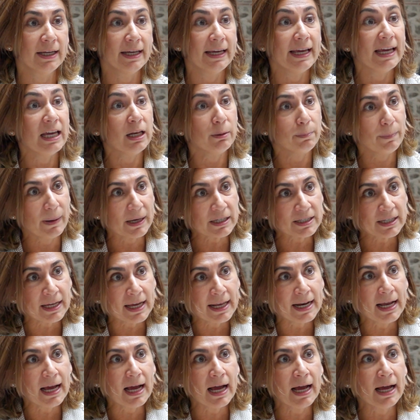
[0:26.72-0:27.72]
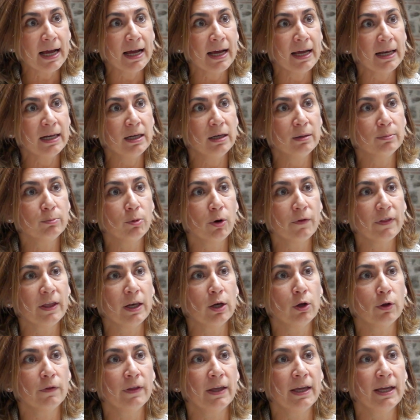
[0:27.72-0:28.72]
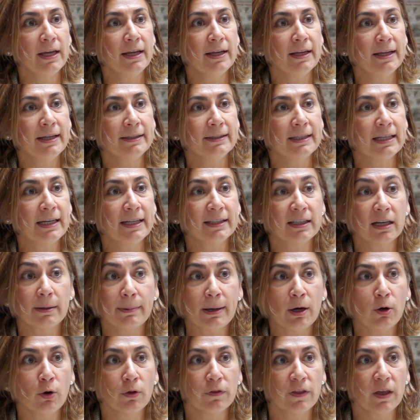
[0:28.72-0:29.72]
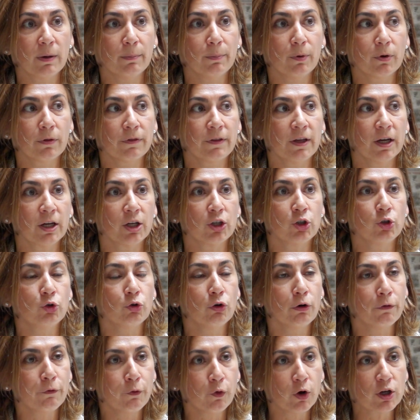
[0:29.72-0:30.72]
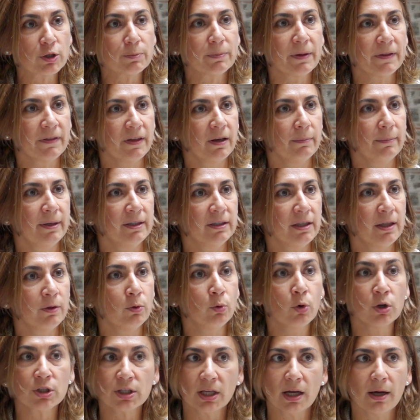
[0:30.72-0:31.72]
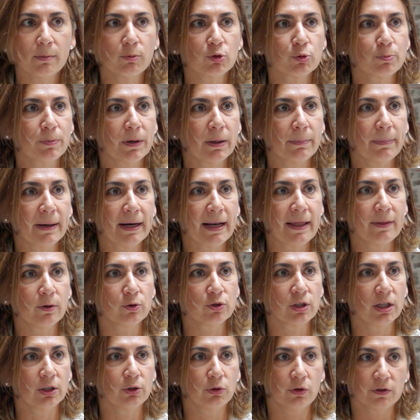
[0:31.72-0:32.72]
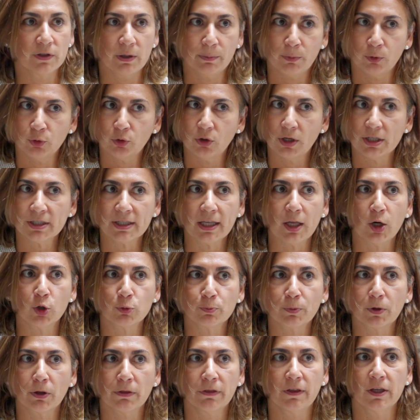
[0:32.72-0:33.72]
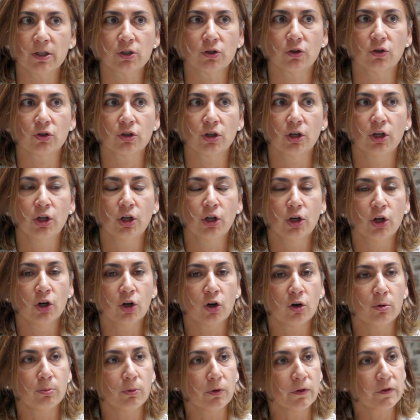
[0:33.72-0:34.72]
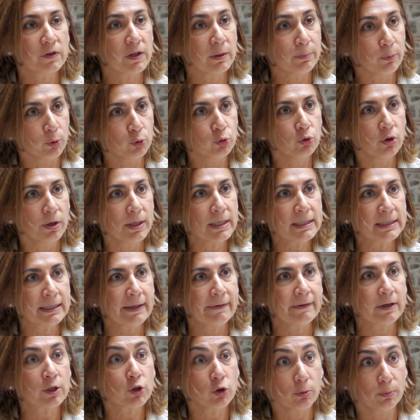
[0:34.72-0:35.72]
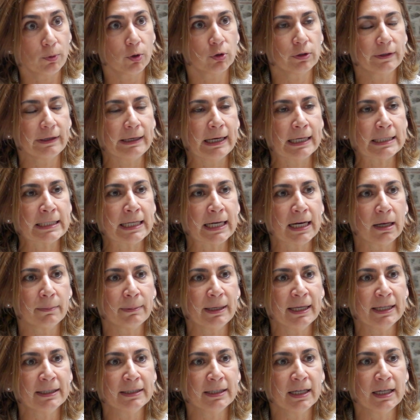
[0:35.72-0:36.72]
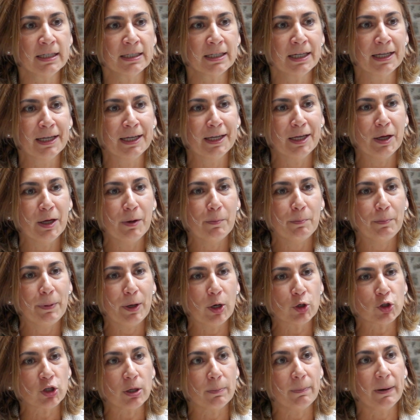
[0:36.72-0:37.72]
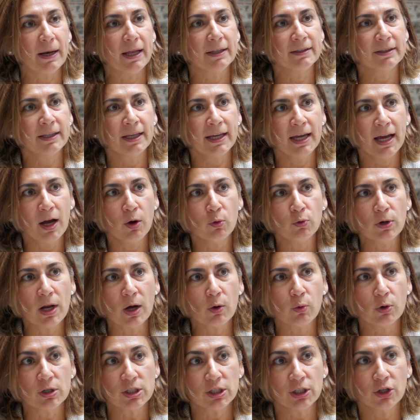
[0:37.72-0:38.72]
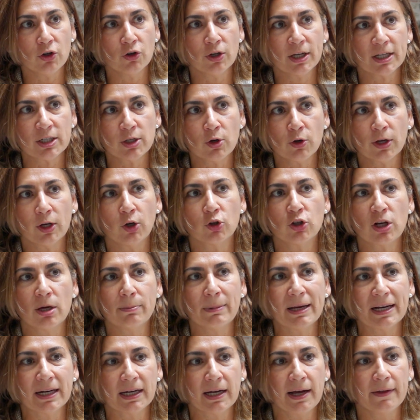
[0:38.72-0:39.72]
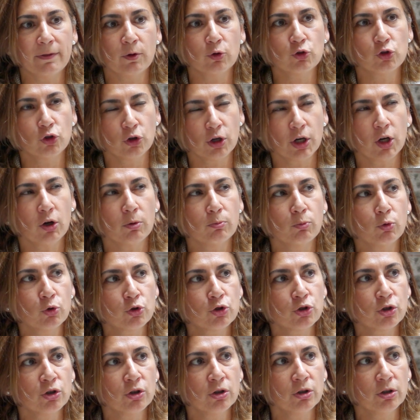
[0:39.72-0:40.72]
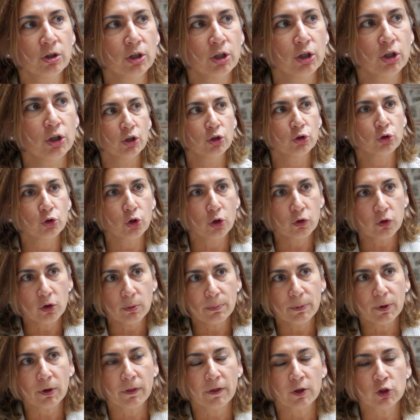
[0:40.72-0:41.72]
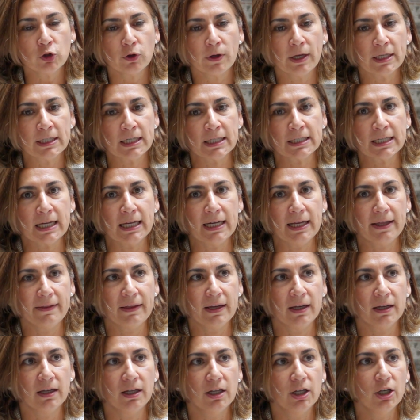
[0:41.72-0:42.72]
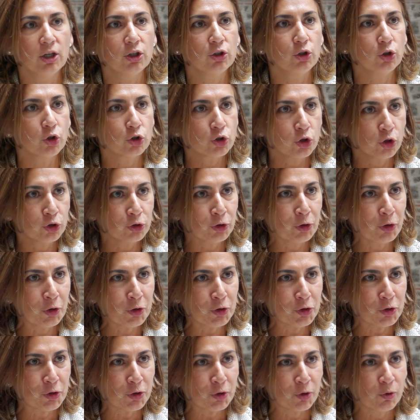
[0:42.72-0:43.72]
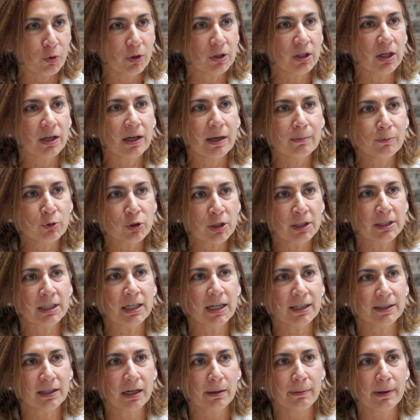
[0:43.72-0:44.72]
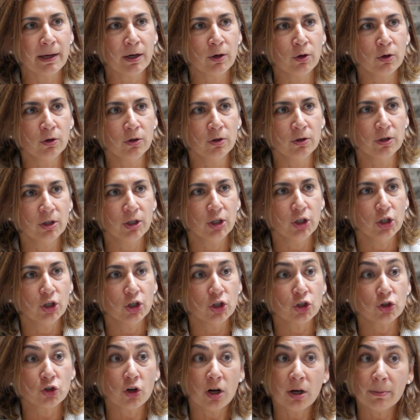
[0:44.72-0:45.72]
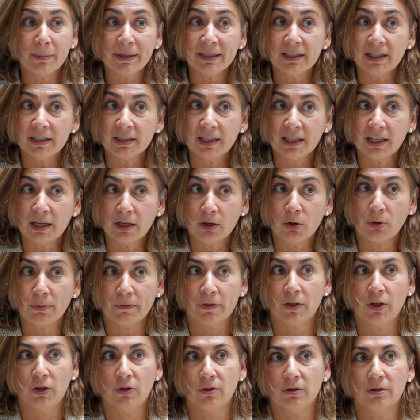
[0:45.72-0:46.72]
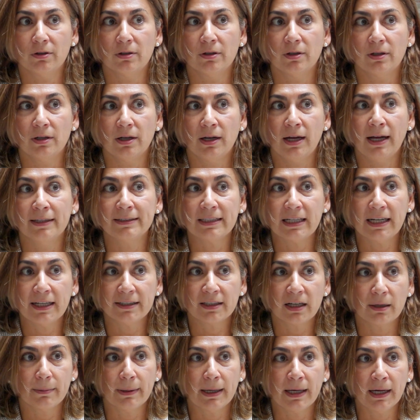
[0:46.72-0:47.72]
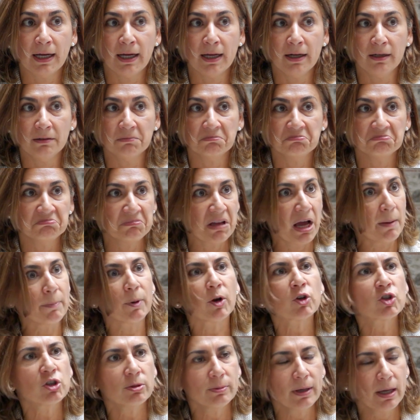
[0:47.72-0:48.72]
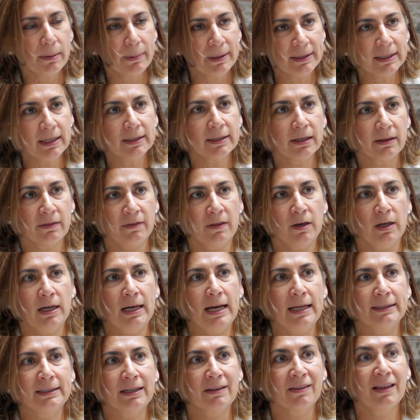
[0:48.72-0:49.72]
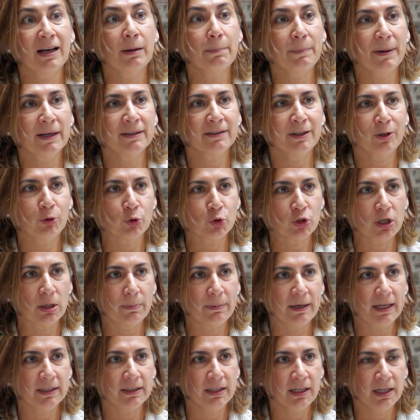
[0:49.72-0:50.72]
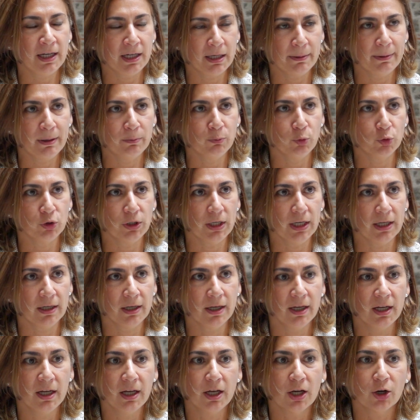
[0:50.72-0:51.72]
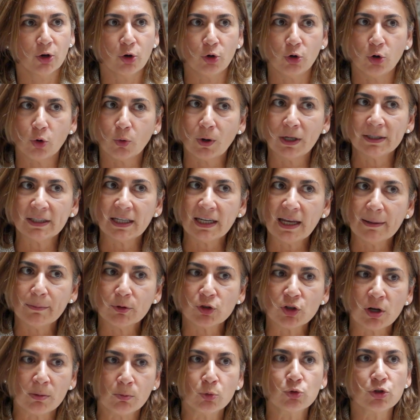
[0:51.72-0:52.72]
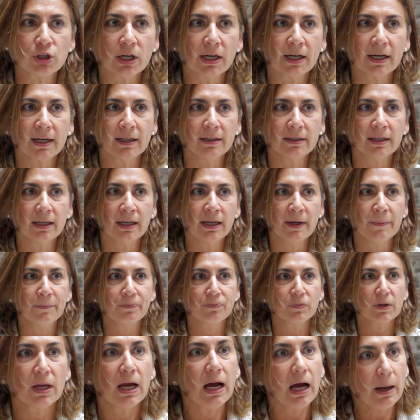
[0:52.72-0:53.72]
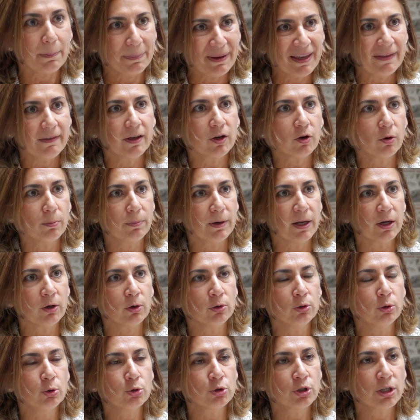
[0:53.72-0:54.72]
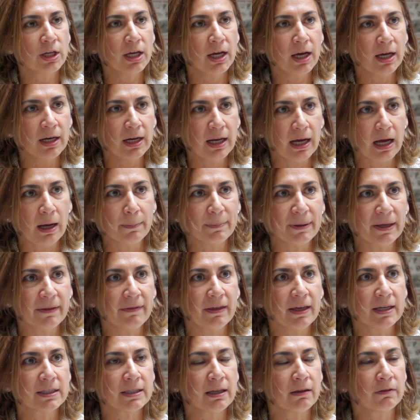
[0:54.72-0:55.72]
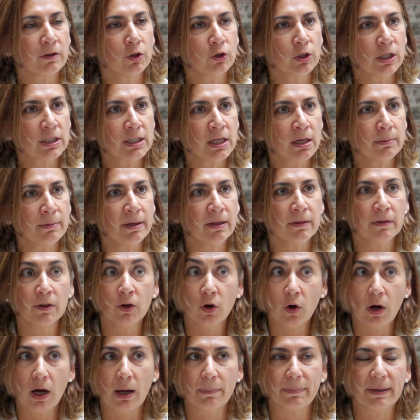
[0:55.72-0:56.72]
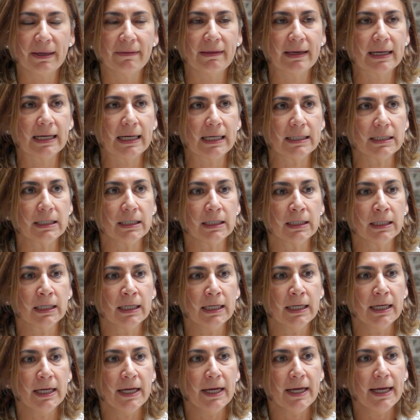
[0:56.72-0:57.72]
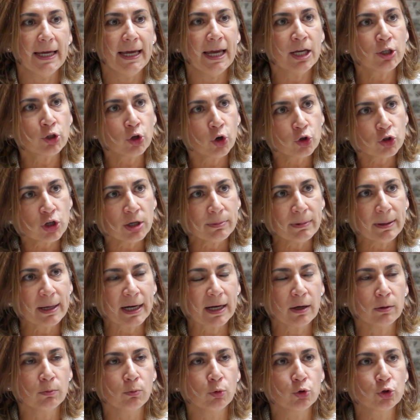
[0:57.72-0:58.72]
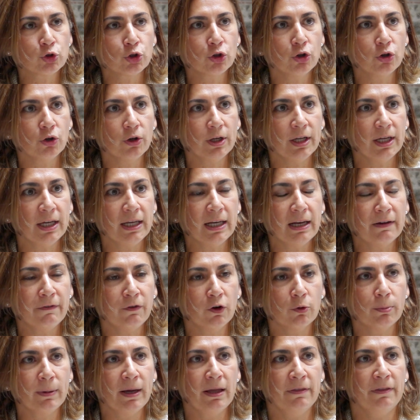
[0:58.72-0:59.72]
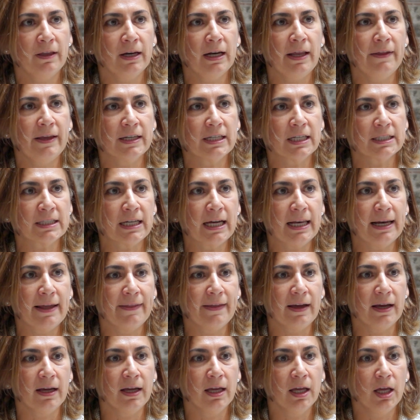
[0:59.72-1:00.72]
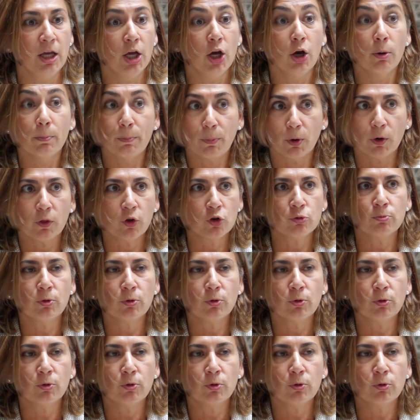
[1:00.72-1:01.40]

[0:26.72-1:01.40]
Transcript: el pasar al modelo de teletrabajo 100% no fue especialmente duro, estábamos preparados tanto desde el punto de vista de los procesos como desde el punto de vista del soporte de las herramientas, pero se plantea una cuestión que es lo que nos ha marcado, yo creo, mucho todo el proceso de desescalada. Nosotros, cuando hablamos de teletrabajo, solamente tienen opción a teletrabajar aproximadamente tercer, la tercera parte de nuestra plantilla a nivel mundial, con lo cual teníamos a mucha gente a pie de complejo industrial, a pie de estación de servicio, a pie de calle. Eso nos ha marcado mucho eh, la forma de hacer la desescalada, por dos